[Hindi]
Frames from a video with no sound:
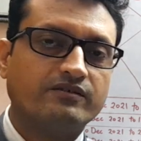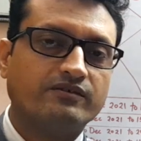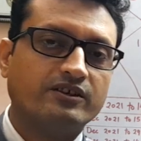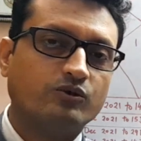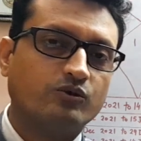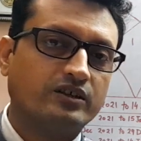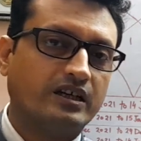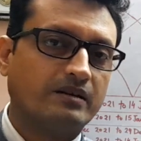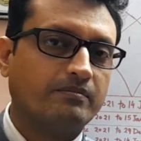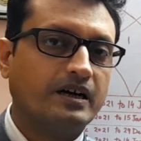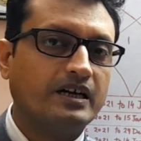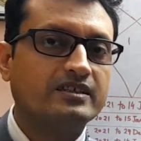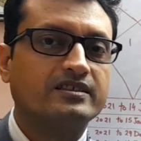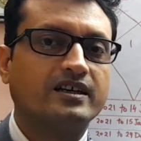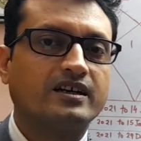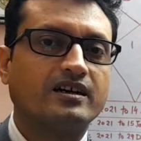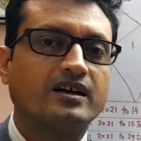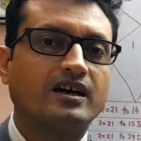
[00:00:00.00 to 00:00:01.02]
जनवरी
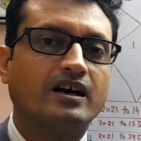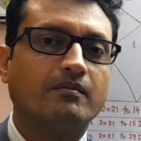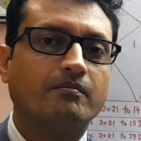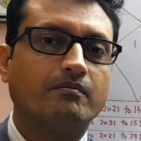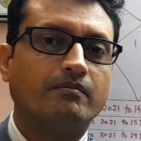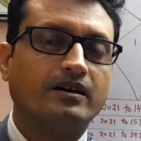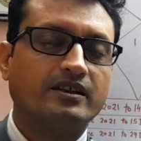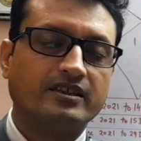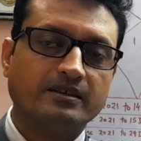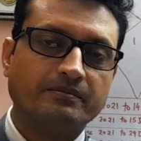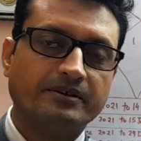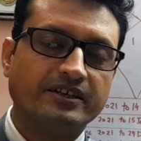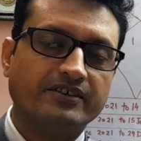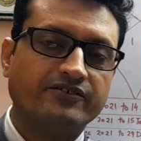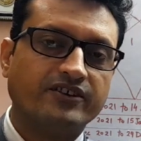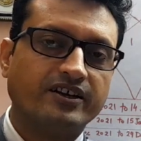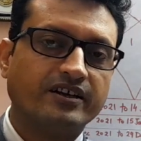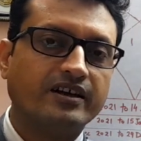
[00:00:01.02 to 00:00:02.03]
2022 तक का मंथली
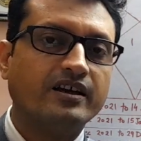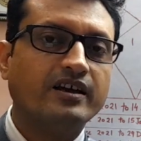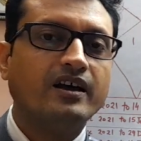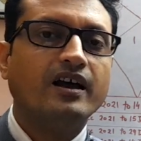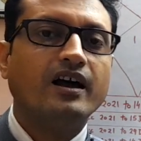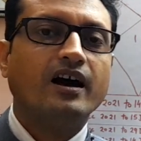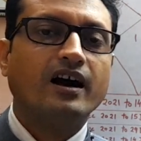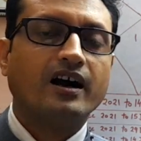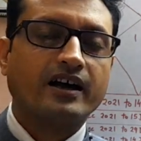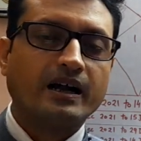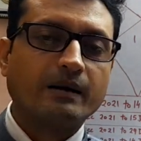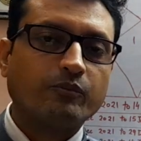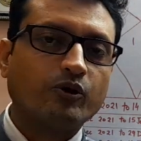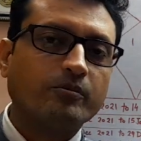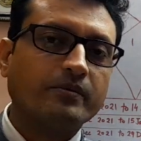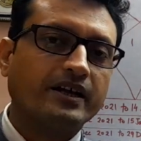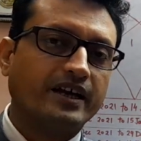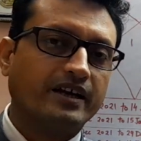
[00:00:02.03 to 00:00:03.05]
प्रिडिक्शन अगर
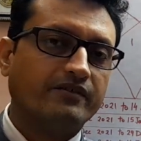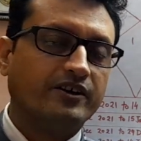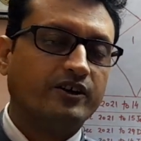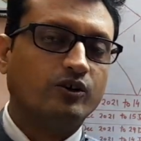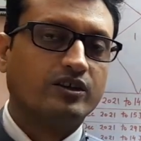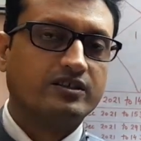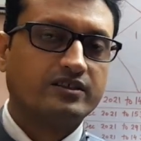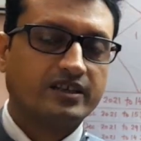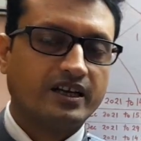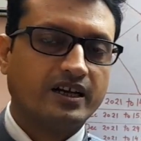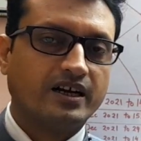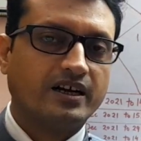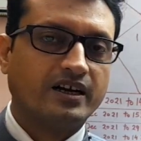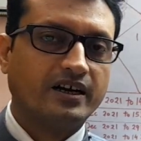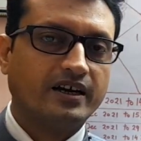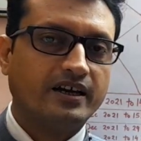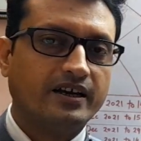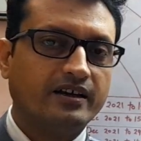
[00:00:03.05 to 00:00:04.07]
आपको मेरा वीडियो अच्छा
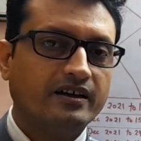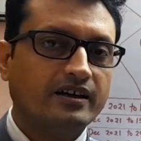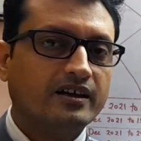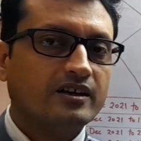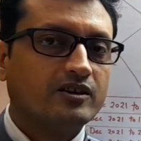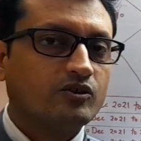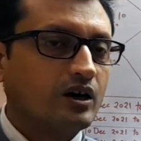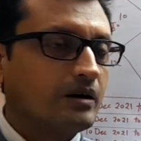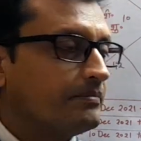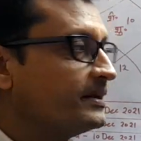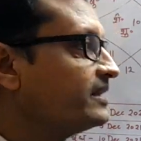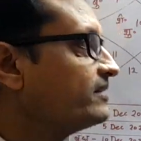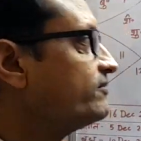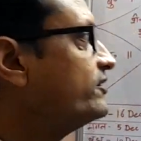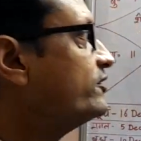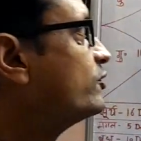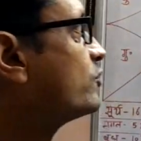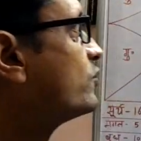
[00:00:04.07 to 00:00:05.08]
लगा है तो आप मेरी
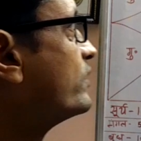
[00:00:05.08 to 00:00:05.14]
इस वीडियो